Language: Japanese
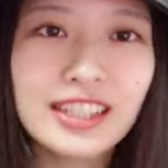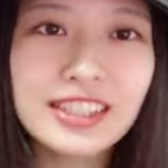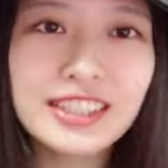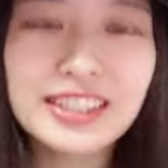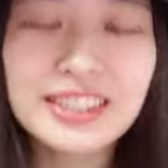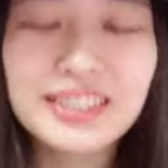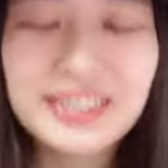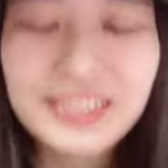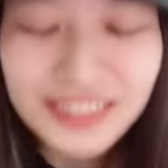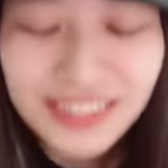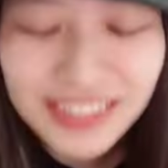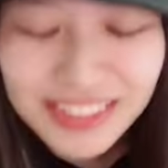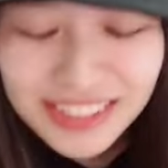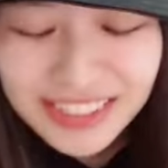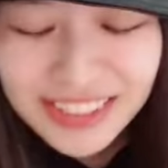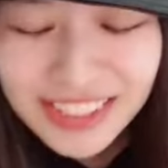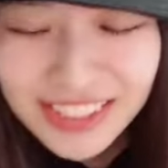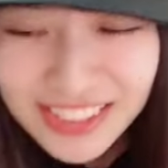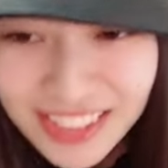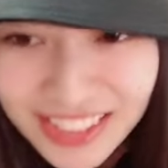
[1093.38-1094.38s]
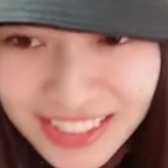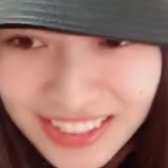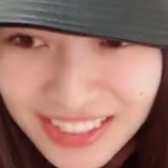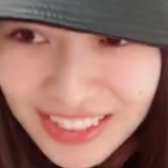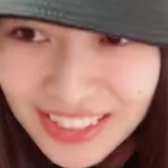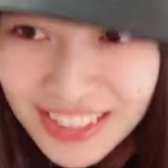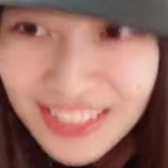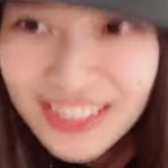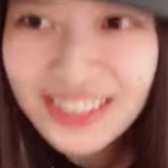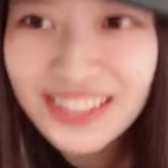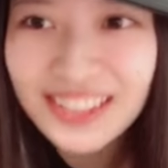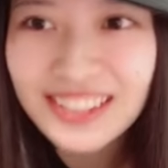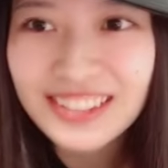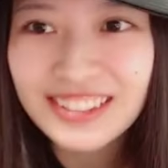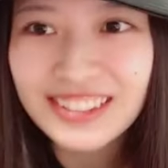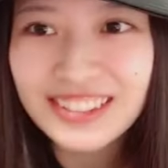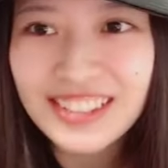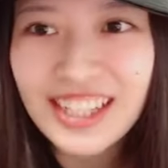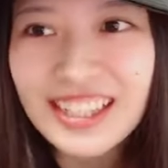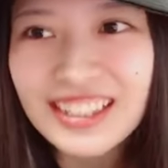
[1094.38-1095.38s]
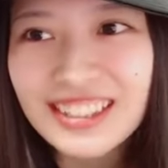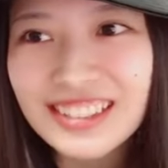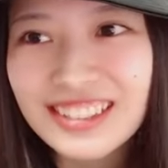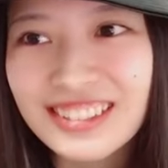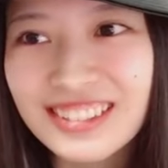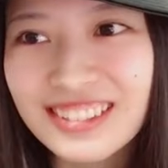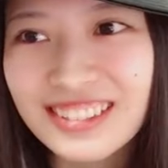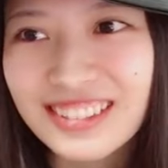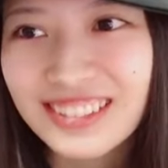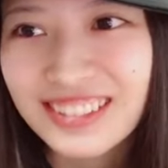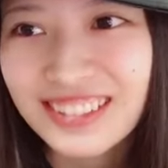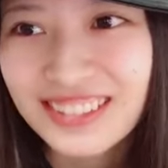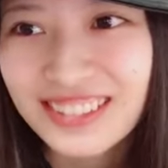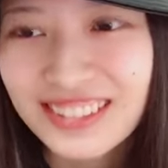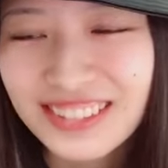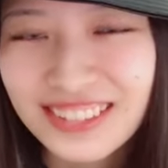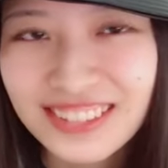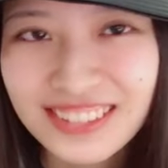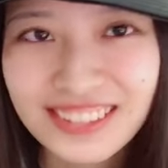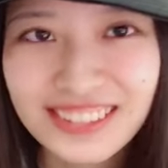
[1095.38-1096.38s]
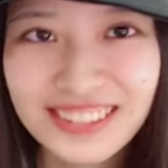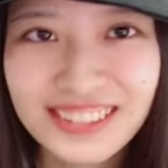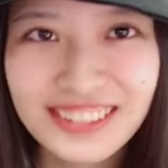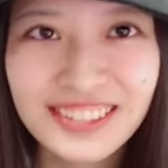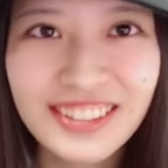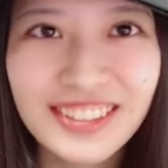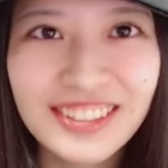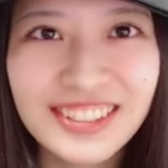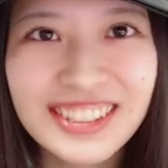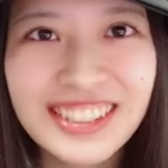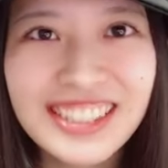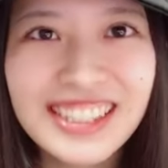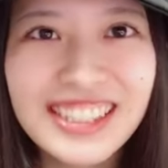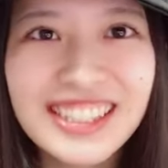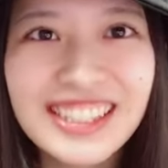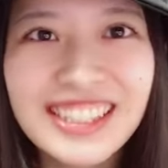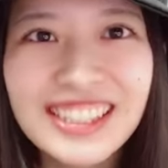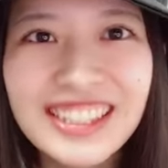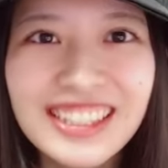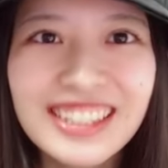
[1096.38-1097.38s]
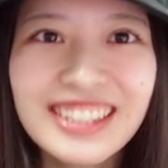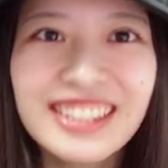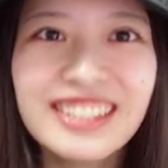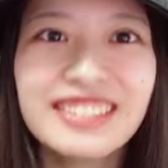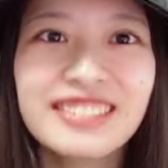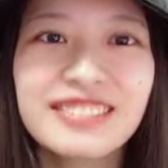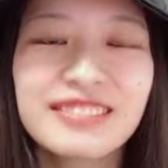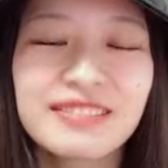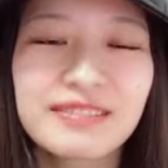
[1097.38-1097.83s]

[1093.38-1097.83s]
あきくんは死なないでねって言ったんなに。い